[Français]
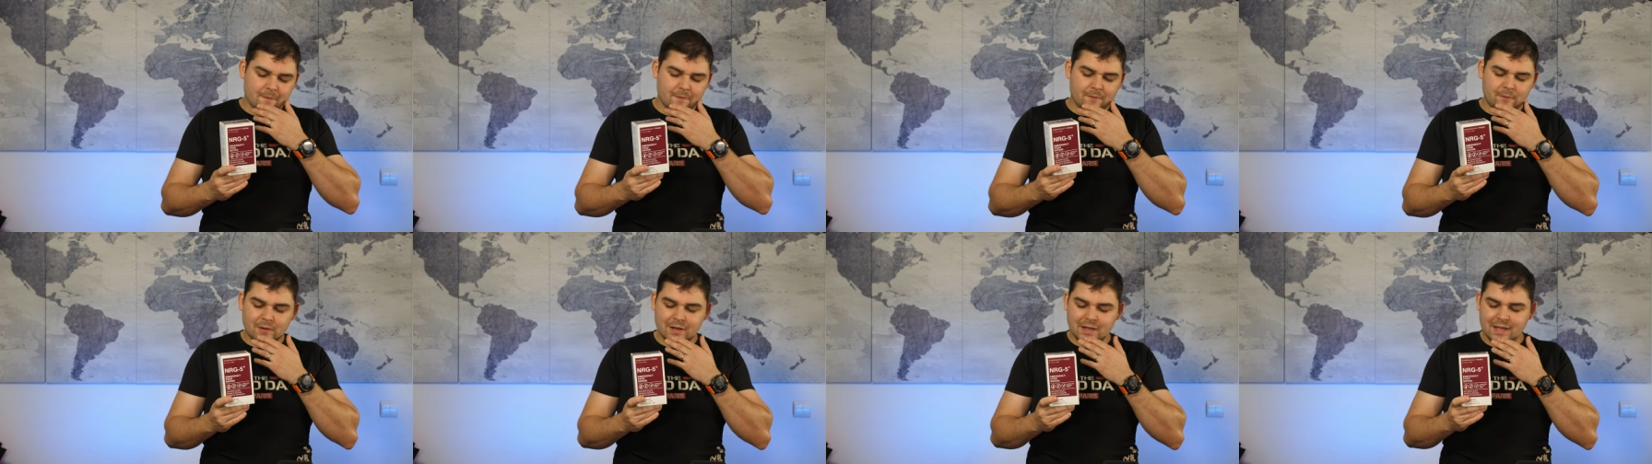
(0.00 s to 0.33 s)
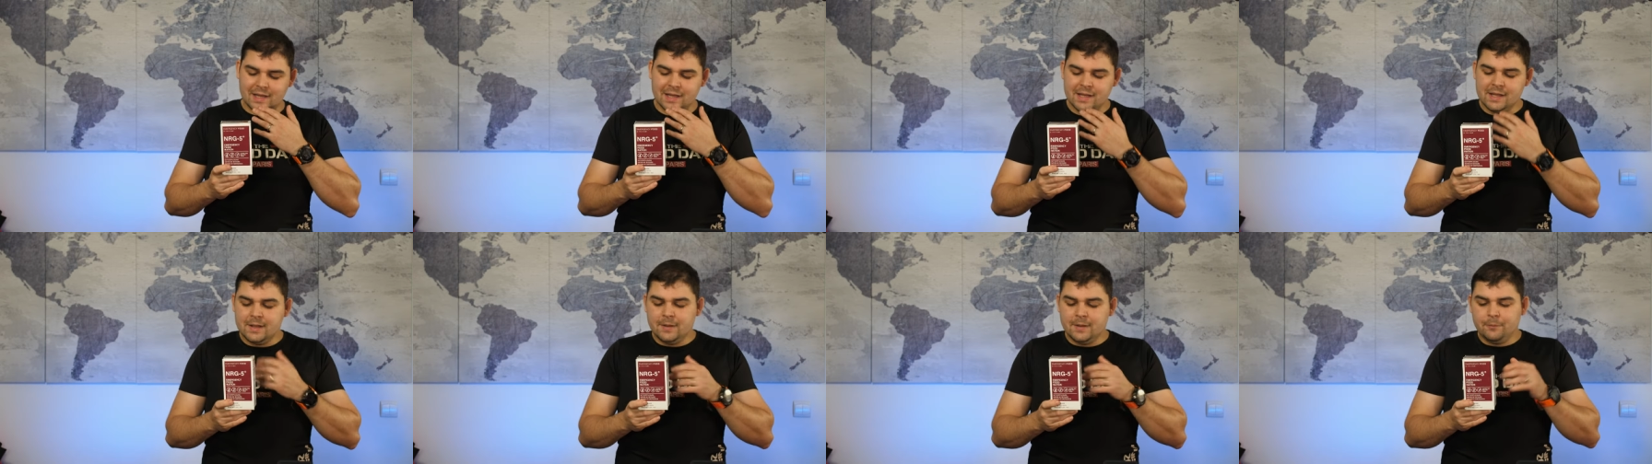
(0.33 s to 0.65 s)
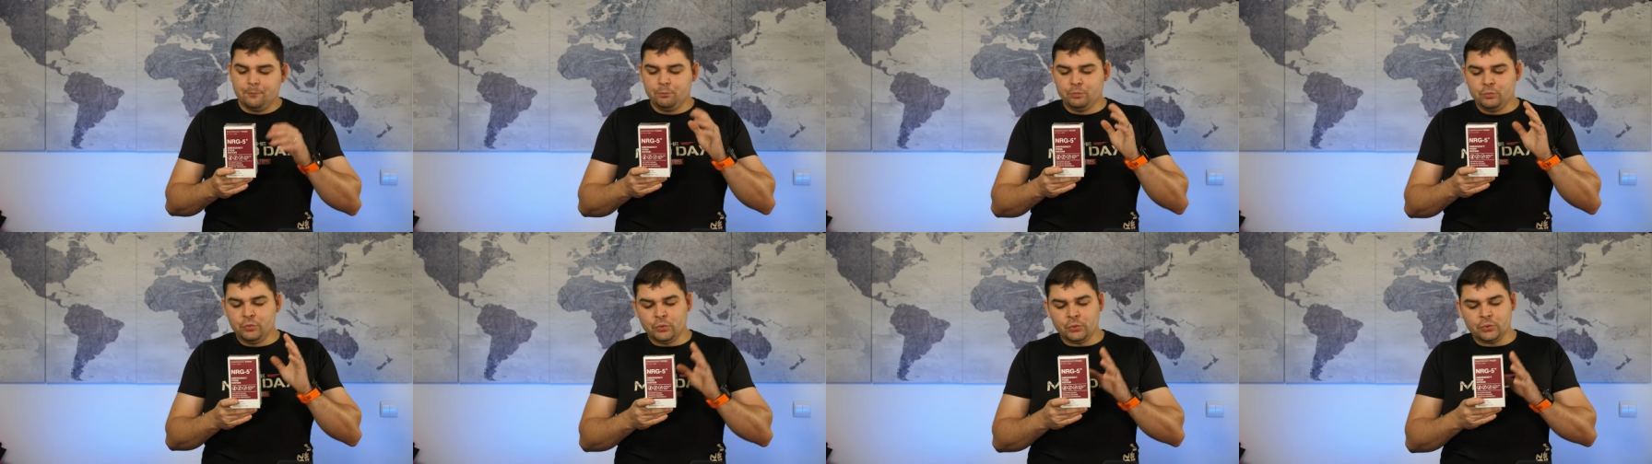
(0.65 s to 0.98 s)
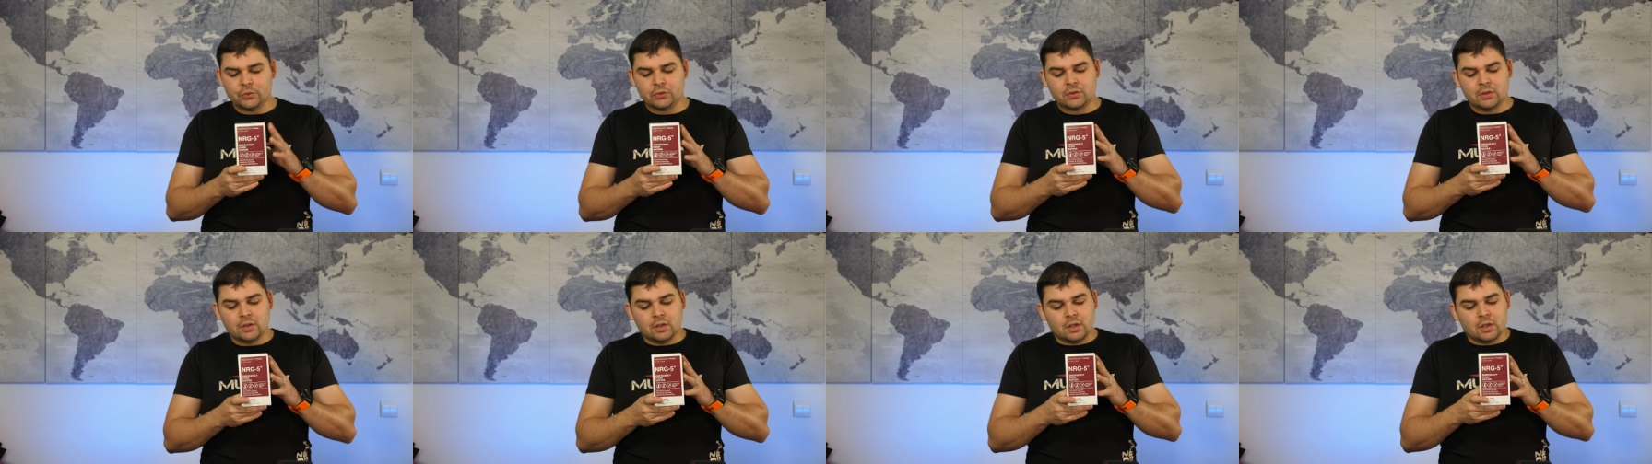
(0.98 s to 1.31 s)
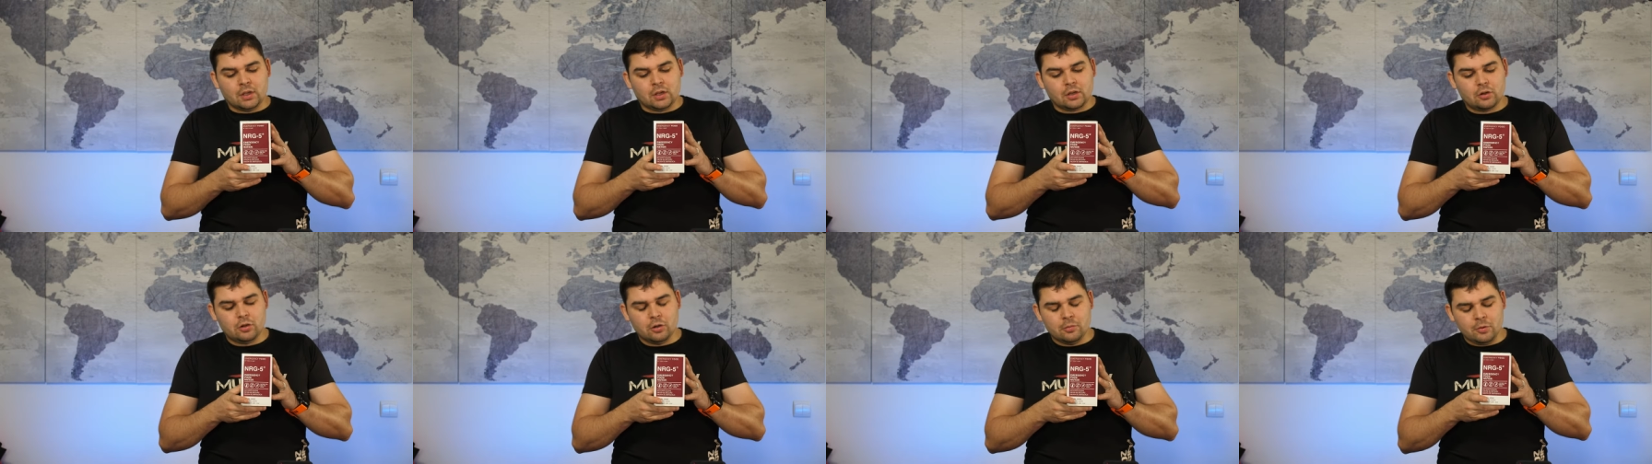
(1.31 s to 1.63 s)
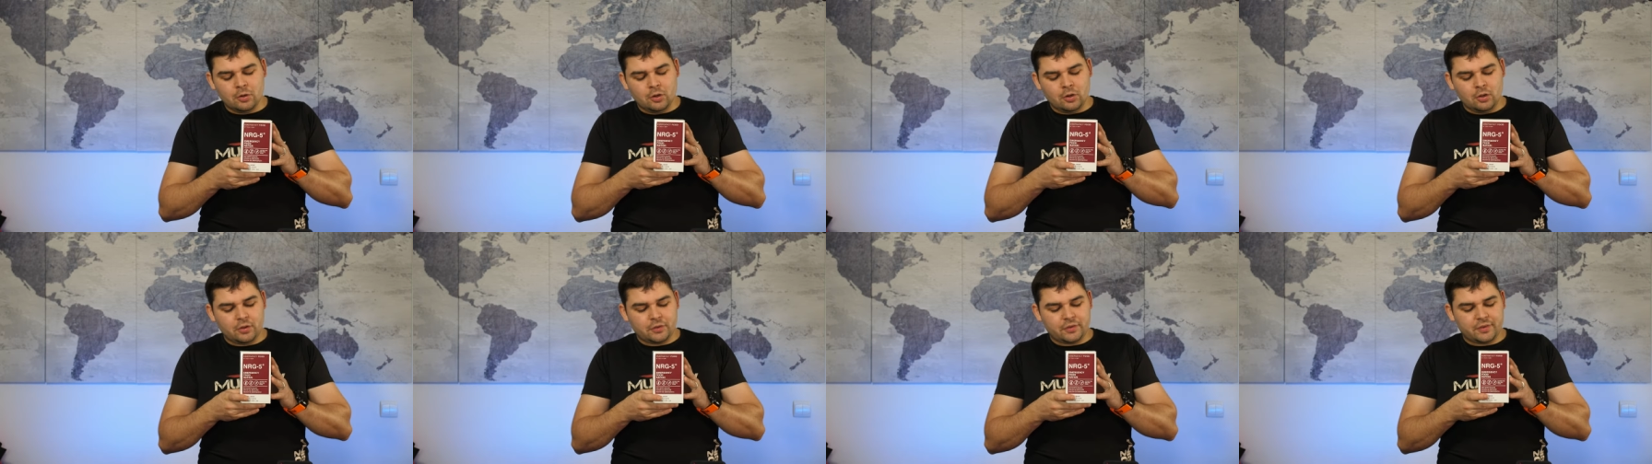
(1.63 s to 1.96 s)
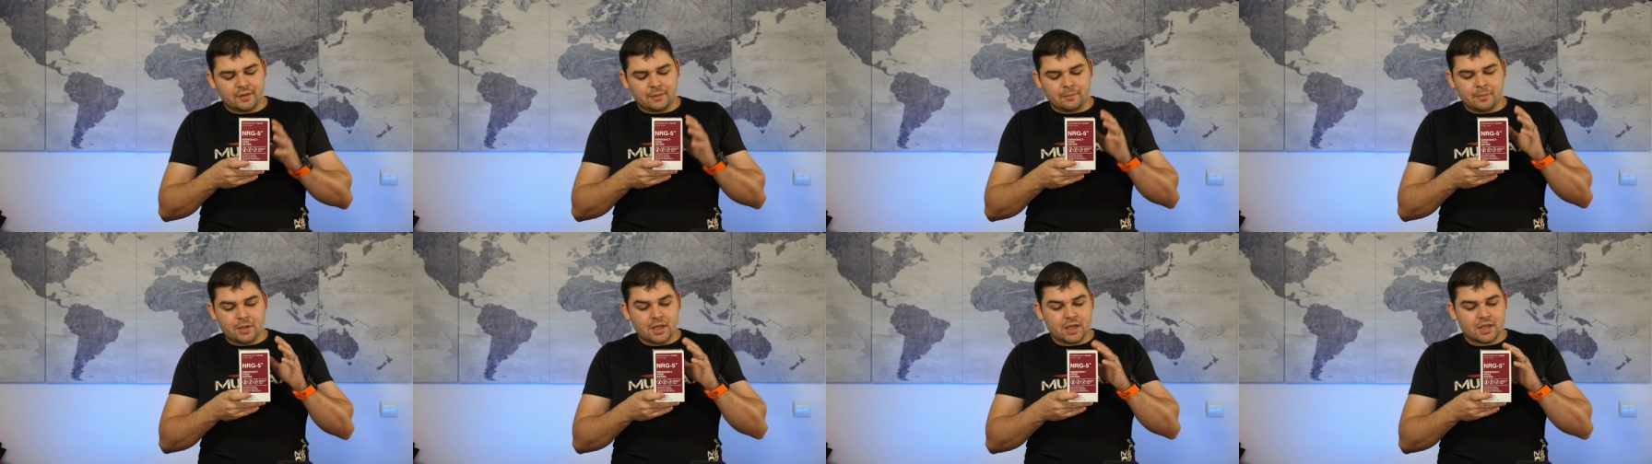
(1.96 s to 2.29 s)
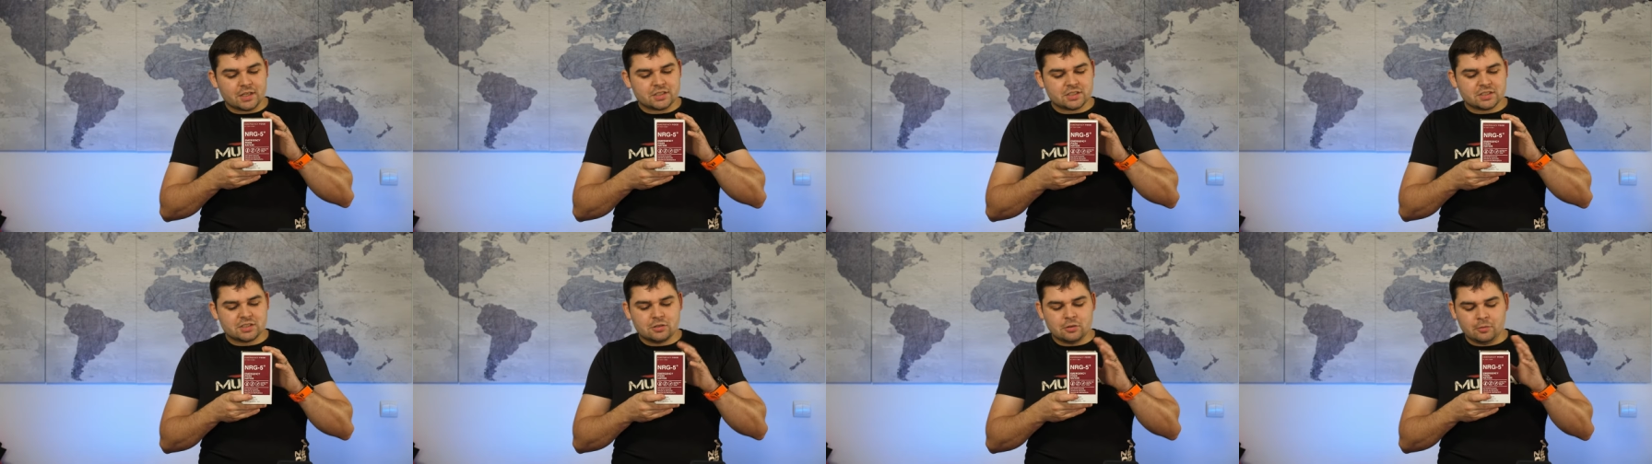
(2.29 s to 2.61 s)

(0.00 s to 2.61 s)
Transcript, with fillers: Voilà, donc comment ça marche,